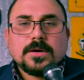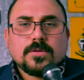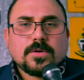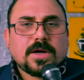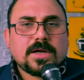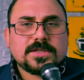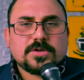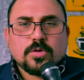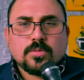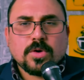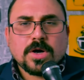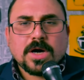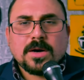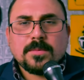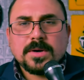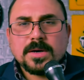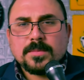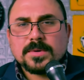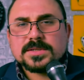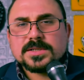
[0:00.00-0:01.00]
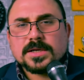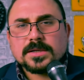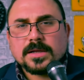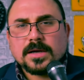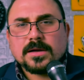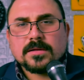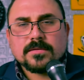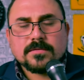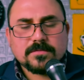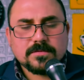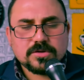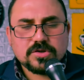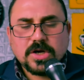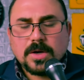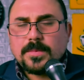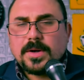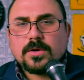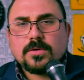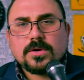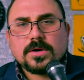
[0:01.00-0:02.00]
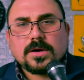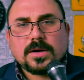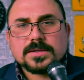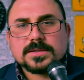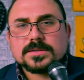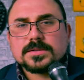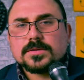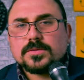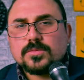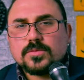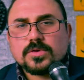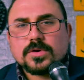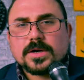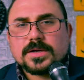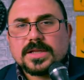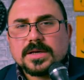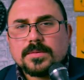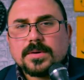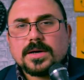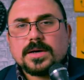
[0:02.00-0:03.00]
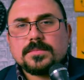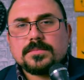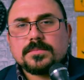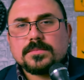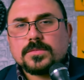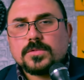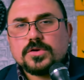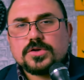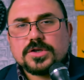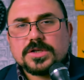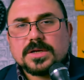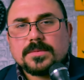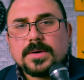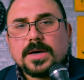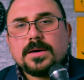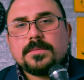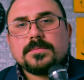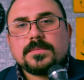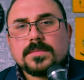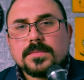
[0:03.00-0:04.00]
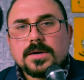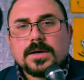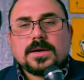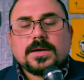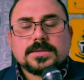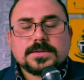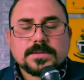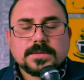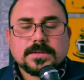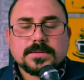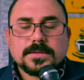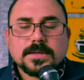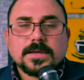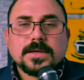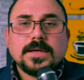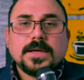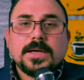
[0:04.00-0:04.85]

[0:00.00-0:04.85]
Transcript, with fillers: وراح تسوي مقابله بسيطه ايضا في الجامعه وخلاص امورك تمام كل شيء تمام وخلصت انت